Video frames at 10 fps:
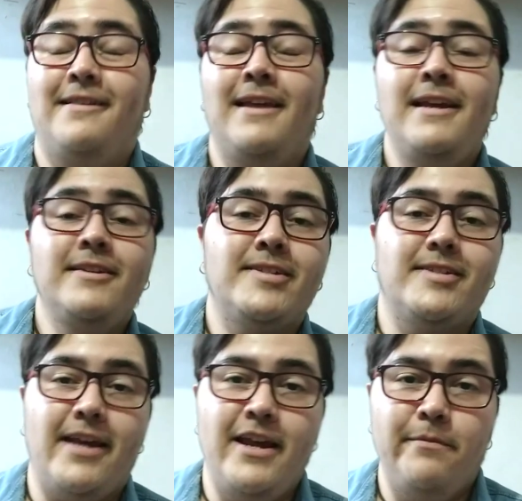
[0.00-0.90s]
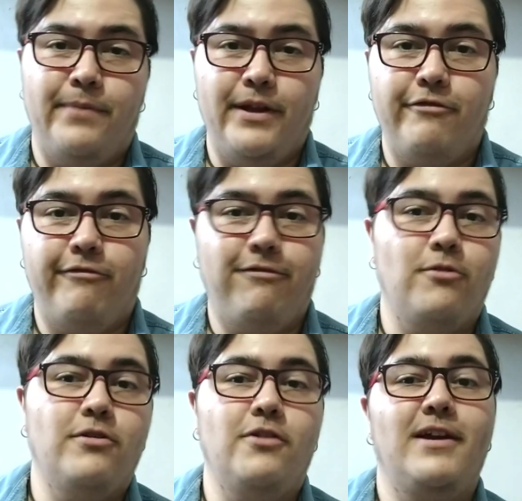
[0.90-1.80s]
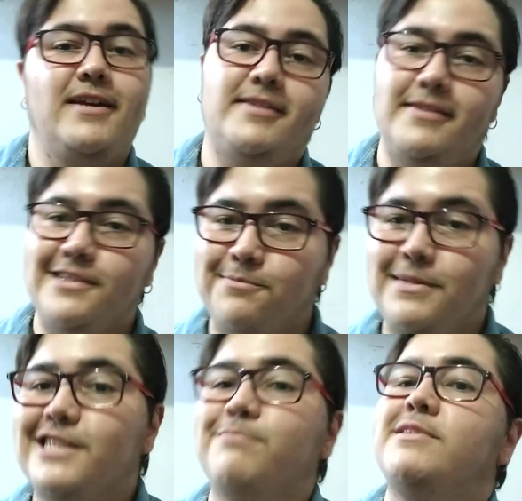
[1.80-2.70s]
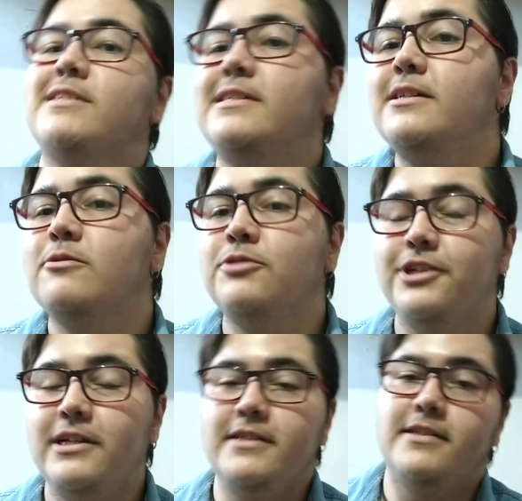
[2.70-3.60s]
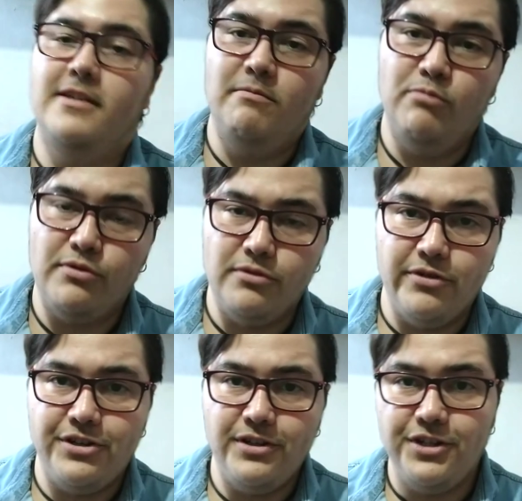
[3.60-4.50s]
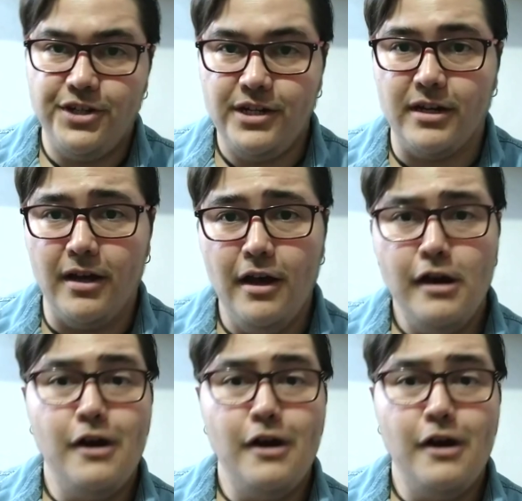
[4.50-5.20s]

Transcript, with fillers: nem sempre foram estas mesmas que utilizamos hoje em dia.